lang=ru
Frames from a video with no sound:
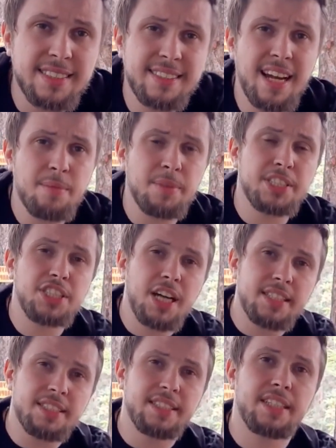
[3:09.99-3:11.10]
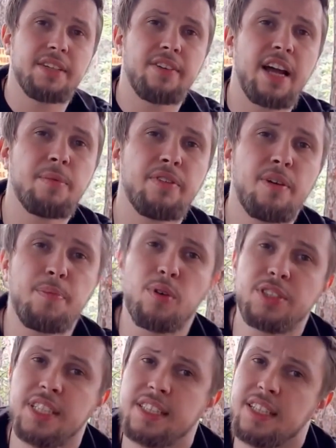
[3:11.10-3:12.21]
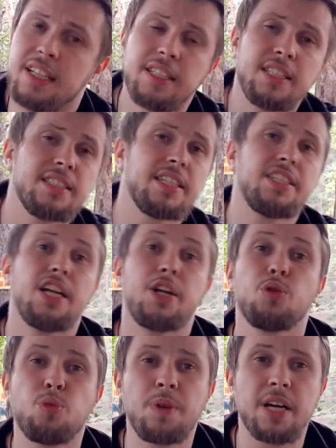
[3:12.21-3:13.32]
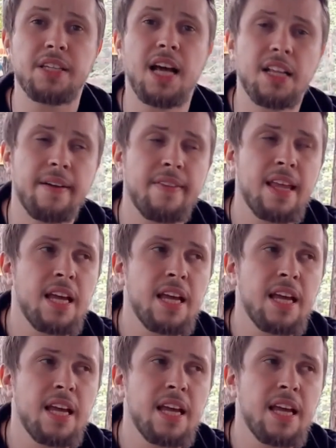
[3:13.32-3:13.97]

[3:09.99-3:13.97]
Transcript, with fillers: самый часто задаваемый вопрос со стороны зрителей YouTube канала.